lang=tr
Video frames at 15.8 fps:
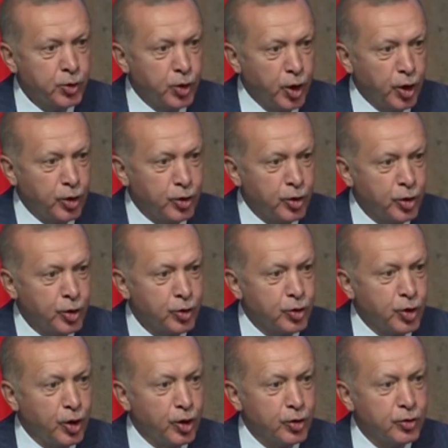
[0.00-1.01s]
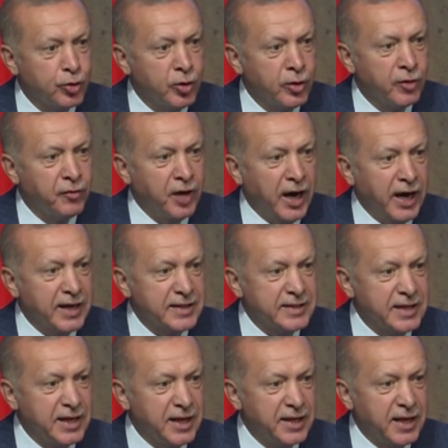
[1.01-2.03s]
Türk, Kürt,
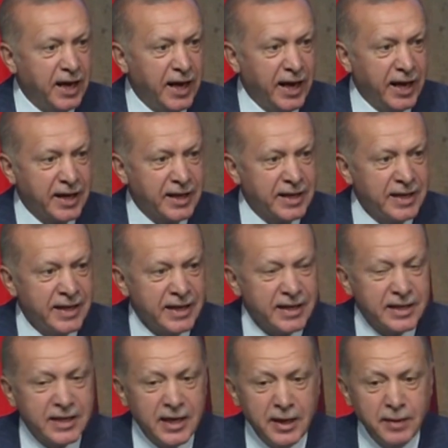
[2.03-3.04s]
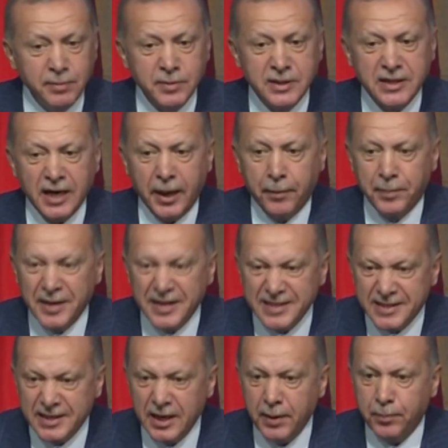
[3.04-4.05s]
Farisi diyerek kimse
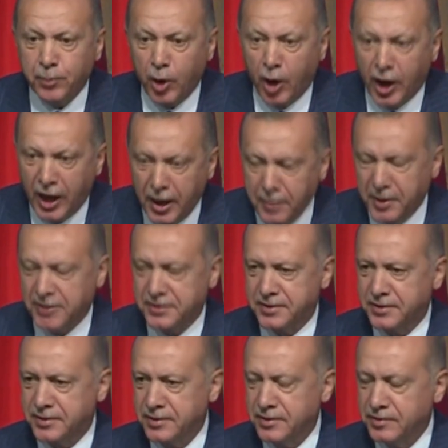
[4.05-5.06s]
bizi bölemez.